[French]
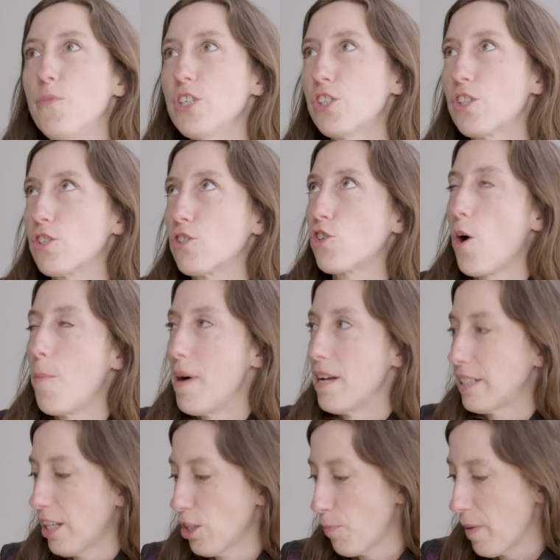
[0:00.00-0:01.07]
Moi, je
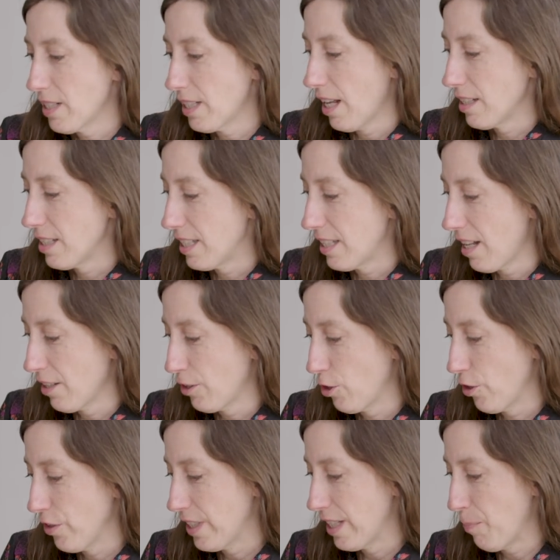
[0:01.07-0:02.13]
commencerais, je pense, en disant
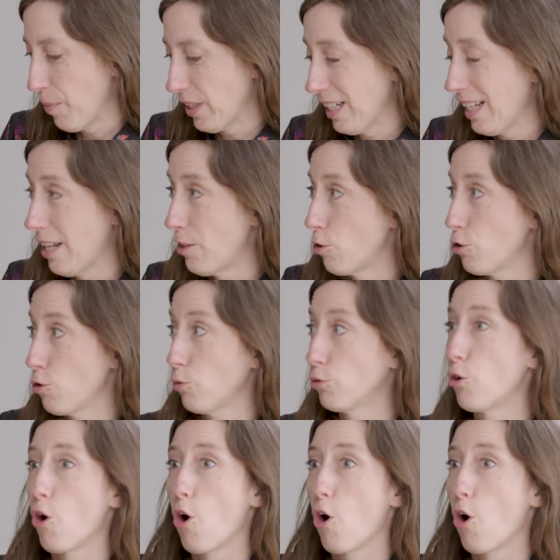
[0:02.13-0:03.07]
que c'est peut-être la notion de